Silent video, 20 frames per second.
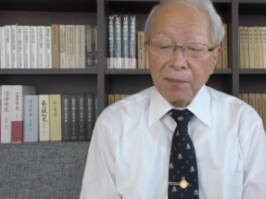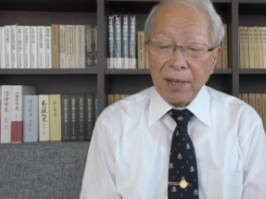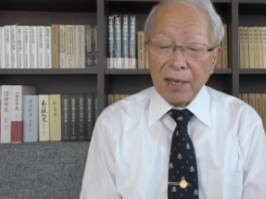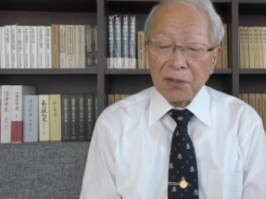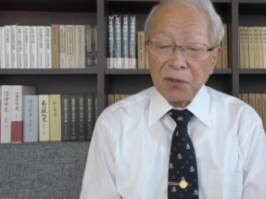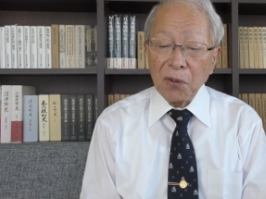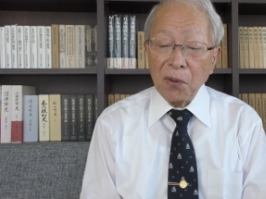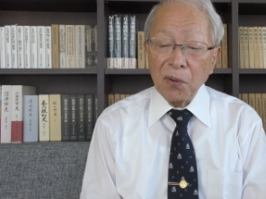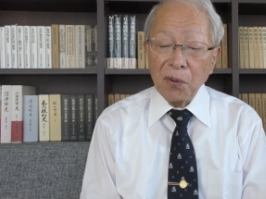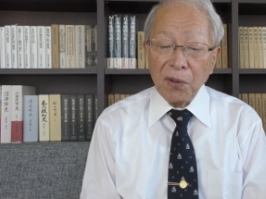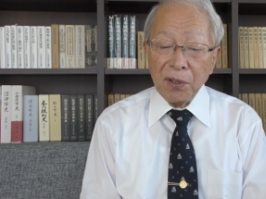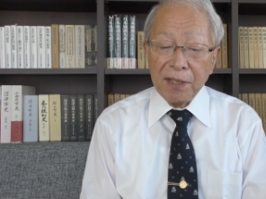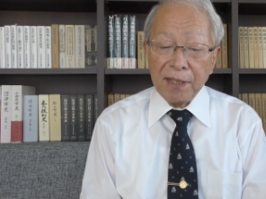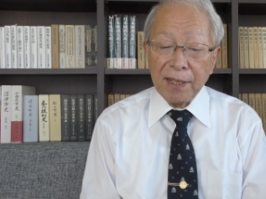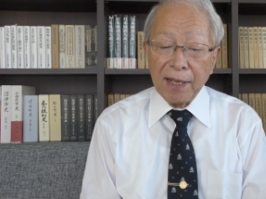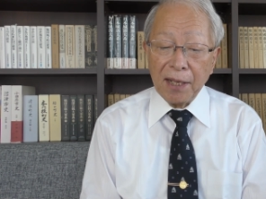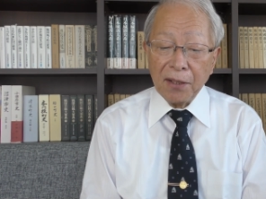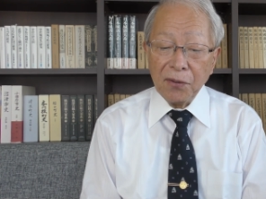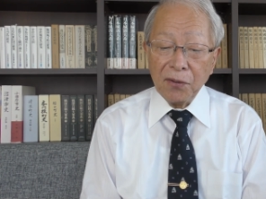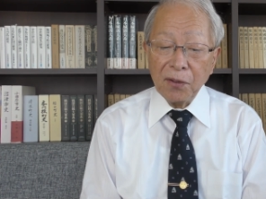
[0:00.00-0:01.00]
まあ、相互
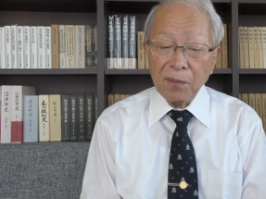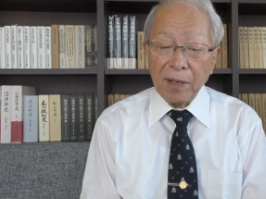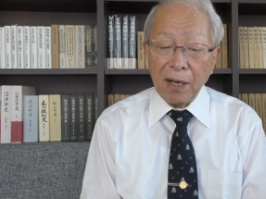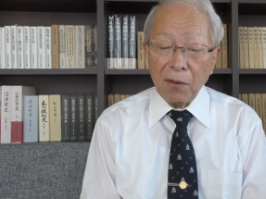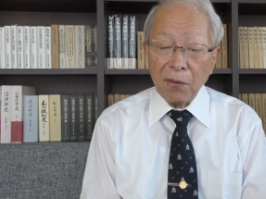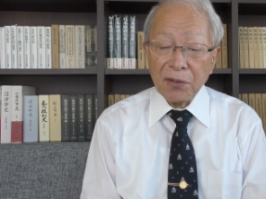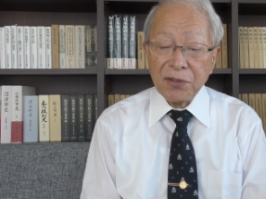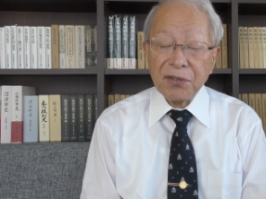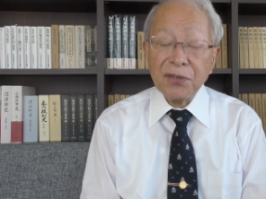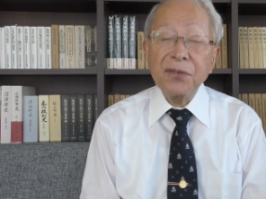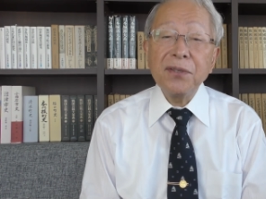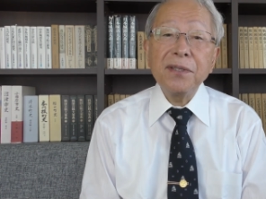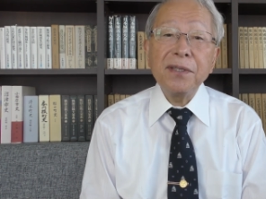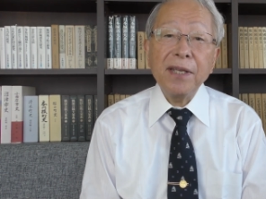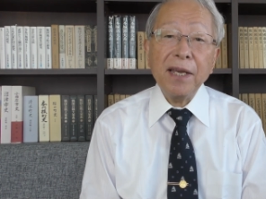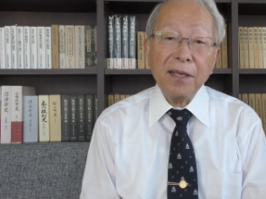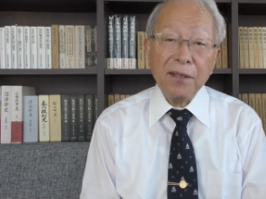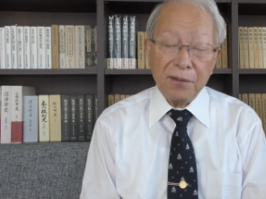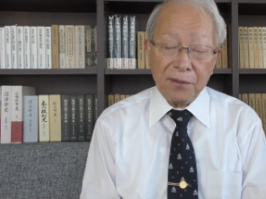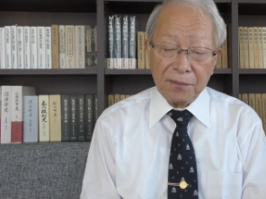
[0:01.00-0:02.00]
批判の場を作っ
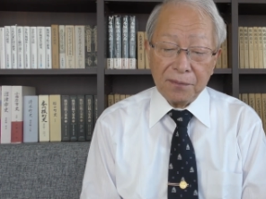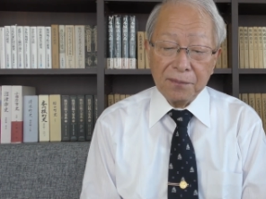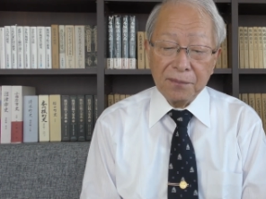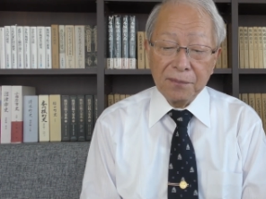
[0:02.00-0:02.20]
ている